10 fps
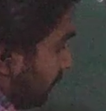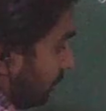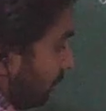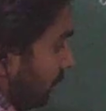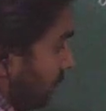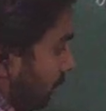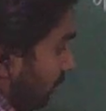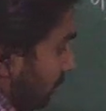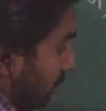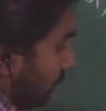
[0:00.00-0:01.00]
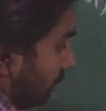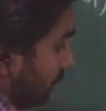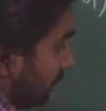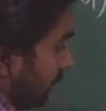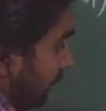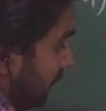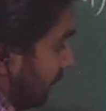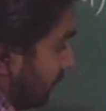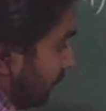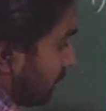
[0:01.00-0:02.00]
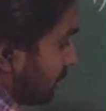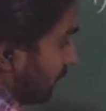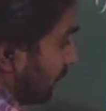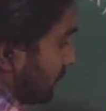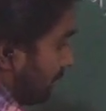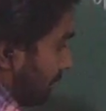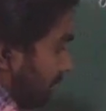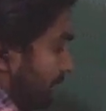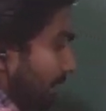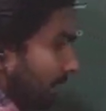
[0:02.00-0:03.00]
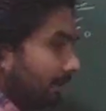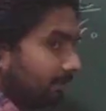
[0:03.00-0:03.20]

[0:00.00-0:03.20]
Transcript: दो तीन और चार समझ में आ रही है